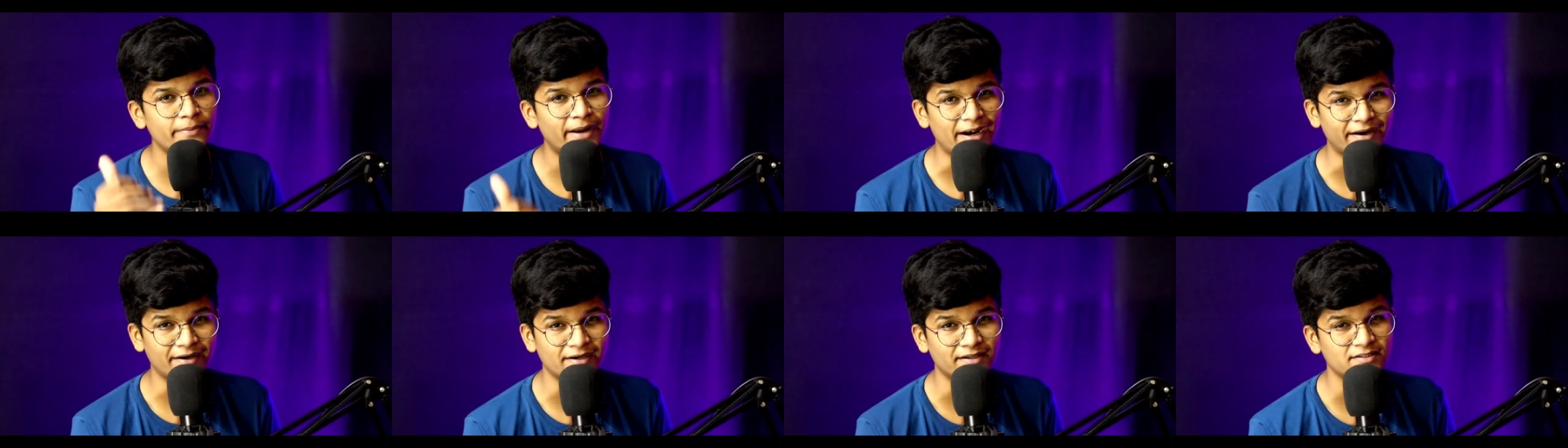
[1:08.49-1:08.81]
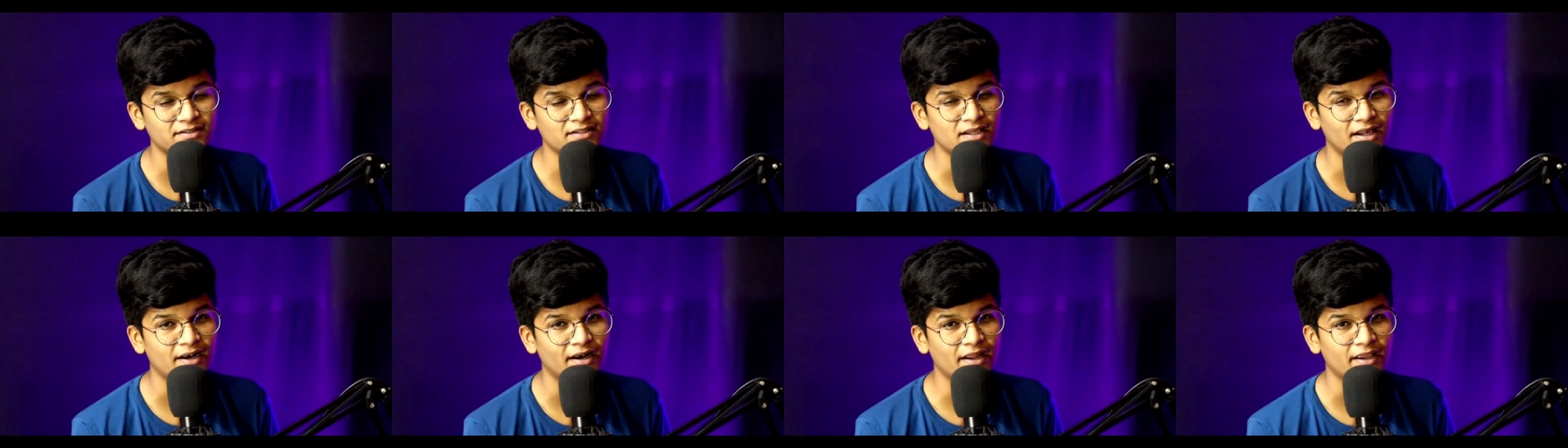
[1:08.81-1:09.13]

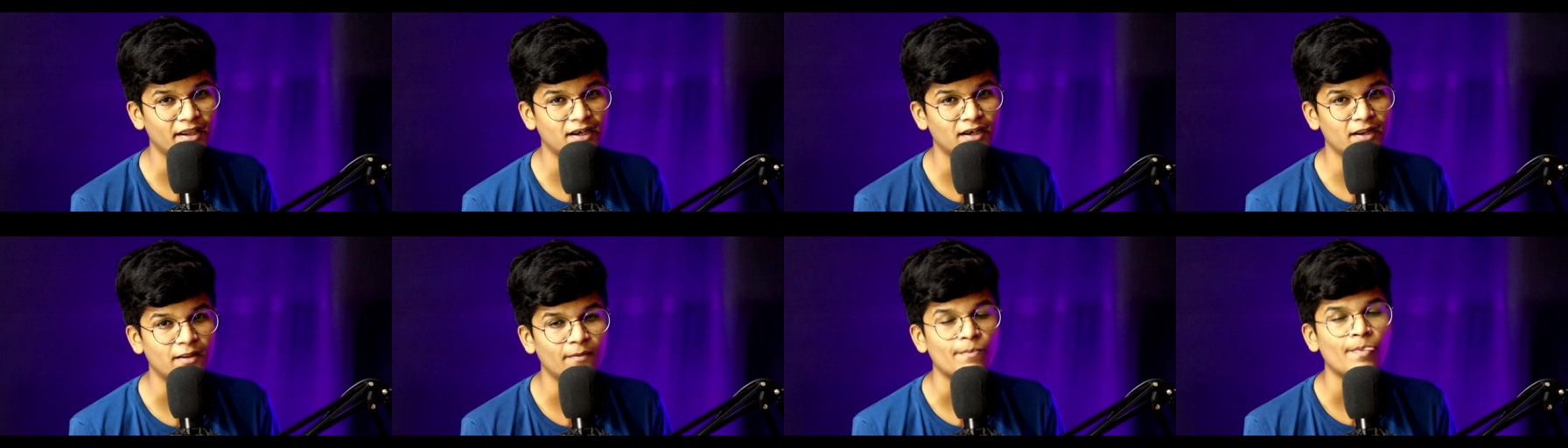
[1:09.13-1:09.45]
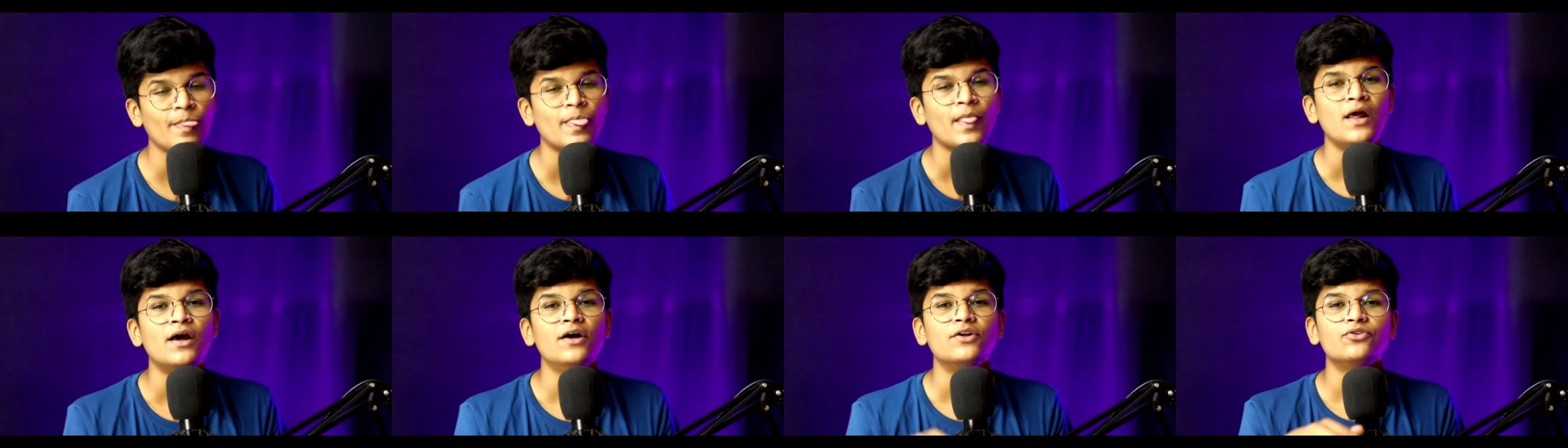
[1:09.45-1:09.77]
प्रैक्टिस करने के लिए
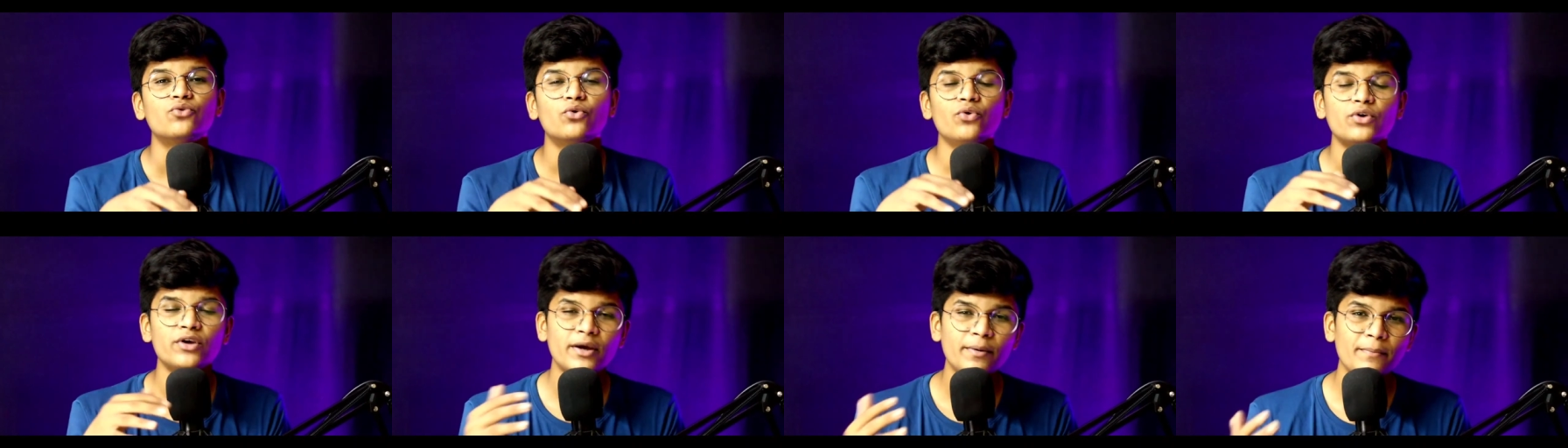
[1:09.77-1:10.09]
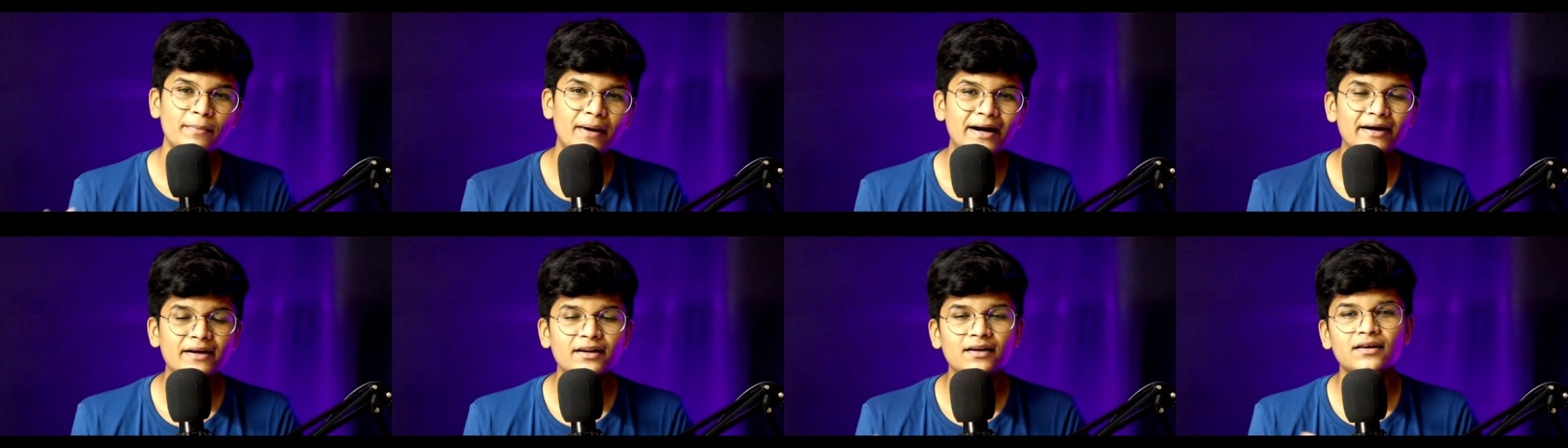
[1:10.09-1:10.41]
तो ये
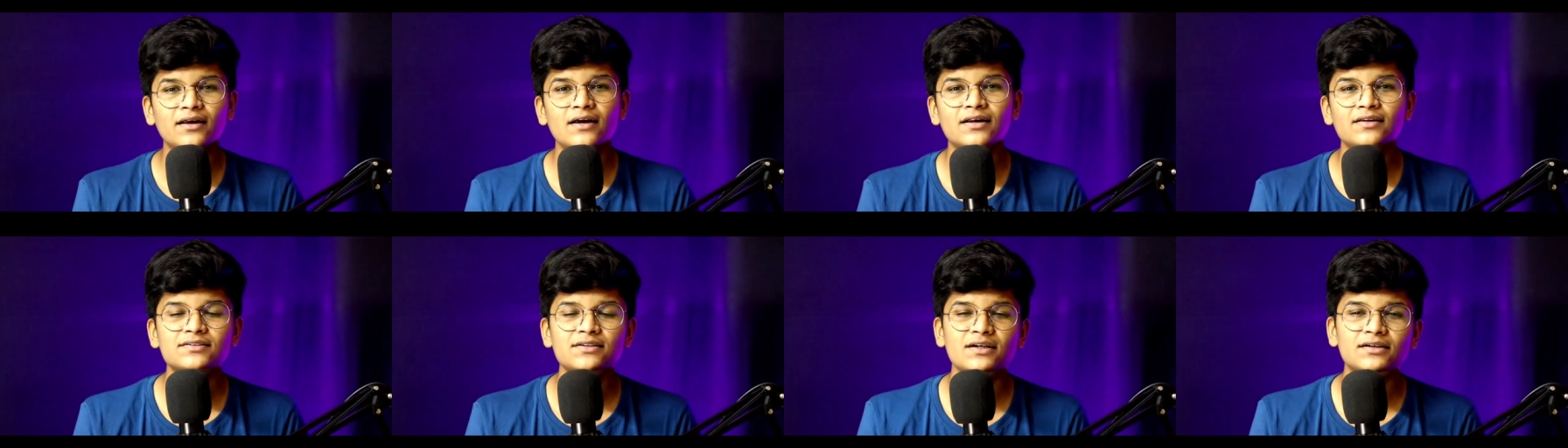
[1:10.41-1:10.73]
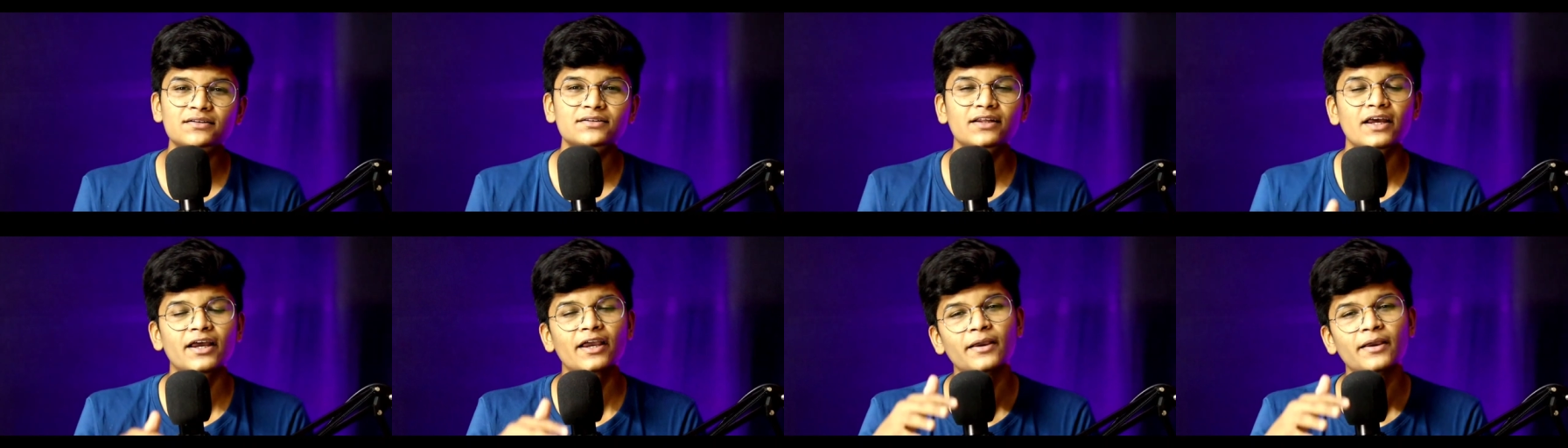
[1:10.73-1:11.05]
मैटर कर सकता